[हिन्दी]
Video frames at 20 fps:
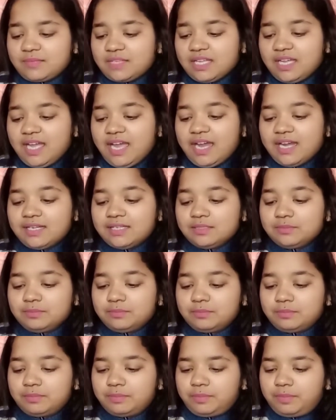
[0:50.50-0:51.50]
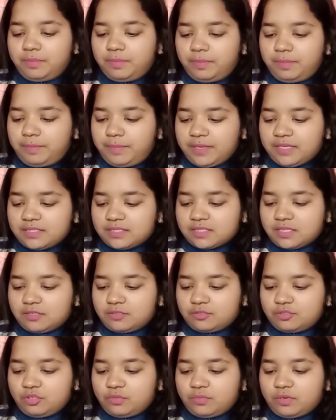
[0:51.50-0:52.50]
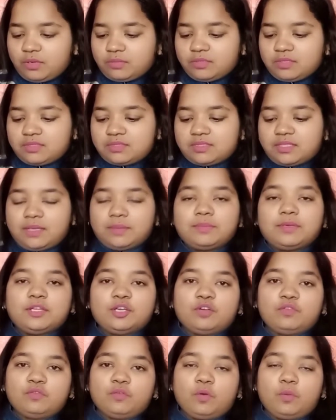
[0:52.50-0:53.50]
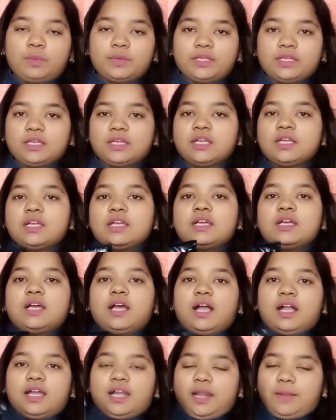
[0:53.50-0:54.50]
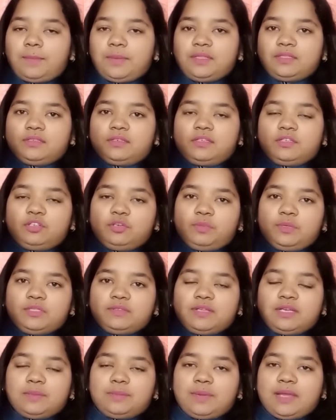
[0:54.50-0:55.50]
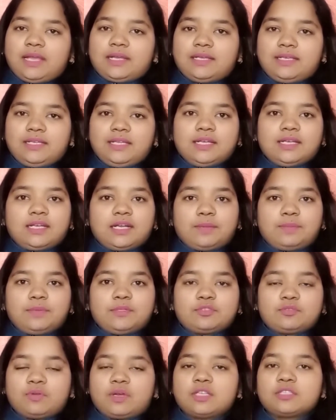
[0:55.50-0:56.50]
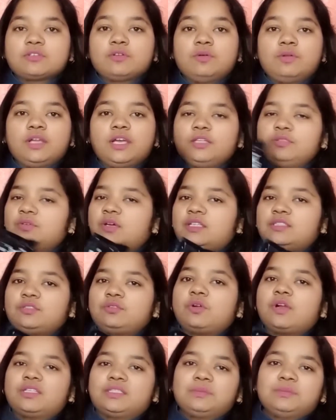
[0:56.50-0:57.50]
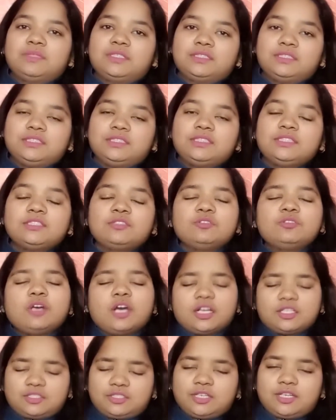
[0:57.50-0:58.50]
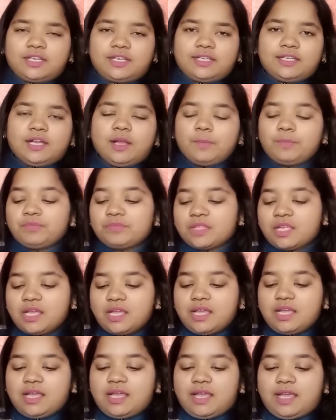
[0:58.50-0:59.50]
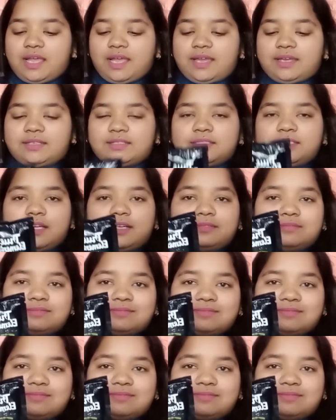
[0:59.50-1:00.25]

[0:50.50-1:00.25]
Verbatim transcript: एंड बेस्ट कंज्यूम्ड ऑन द सेम डे ऑफ ओपनिंग अगर आपने थर्टी रुपीज़ वाला पैक लिया है अगर आपने इसको आज खोला है तो आज इसको ख़त्म कर दीजिए तो अच्छा रहेगा एंड या yeah,